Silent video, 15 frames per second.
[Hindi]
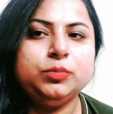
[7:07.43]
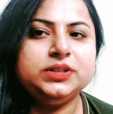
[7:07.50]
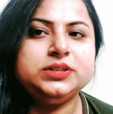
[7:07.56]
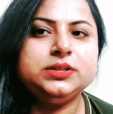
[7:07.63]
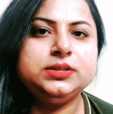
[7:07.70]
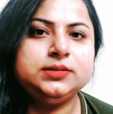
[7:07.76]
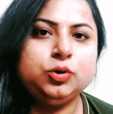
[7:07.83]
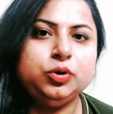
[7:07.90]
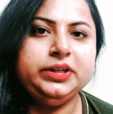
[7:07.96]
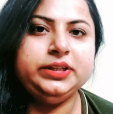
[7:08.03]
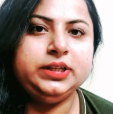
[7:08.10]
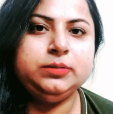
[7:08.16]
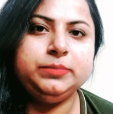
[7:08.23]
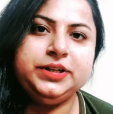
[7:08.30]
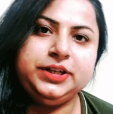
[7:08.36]
तो बस
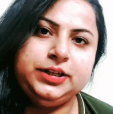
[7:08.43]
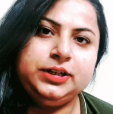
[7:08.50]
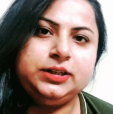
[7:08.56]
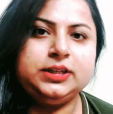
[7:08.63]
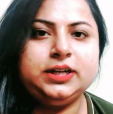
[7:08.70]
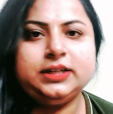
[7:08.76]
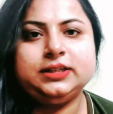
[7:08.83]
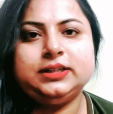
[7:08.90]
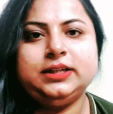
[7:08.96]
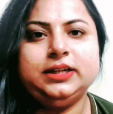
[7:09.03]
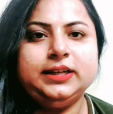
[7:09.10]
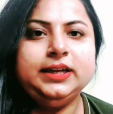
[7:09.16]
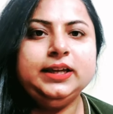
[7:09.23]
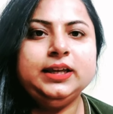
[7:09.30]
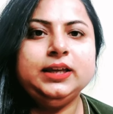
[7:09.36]
थोड़ी देर में डिनर तैयार
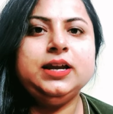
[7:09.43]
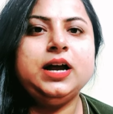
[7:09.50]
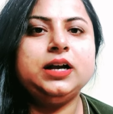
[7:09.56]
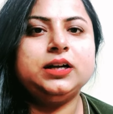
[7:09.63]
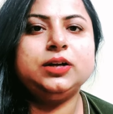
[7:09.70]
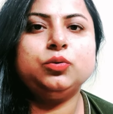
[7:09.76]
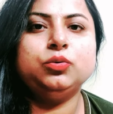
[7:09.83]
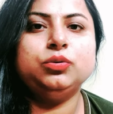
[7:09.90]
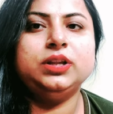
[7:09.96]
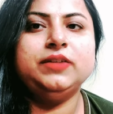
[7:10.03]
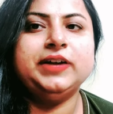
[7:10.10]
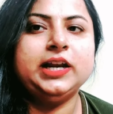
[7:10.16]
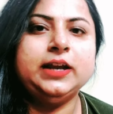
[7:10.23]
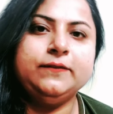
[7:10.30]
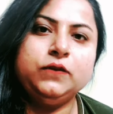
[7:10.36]
करेंगे आटा
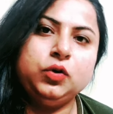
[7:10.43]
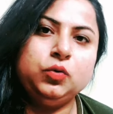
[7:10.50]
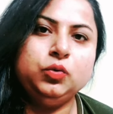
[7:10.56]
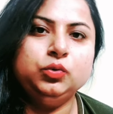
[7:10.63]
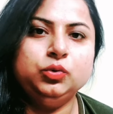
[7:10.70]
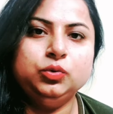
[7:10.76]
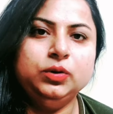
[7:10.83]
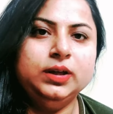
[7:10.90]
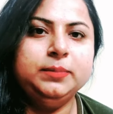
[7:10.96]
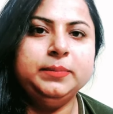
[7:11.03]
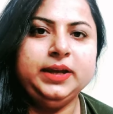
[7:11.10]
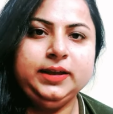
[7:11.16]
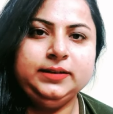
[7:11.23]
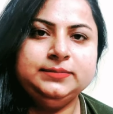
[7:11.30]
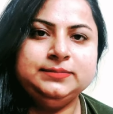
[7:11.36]
गूंदने वाला है वो गूंद
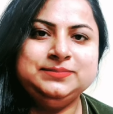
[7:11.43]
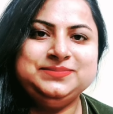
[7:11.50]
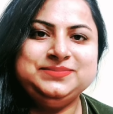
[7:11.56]
दूंगी मैं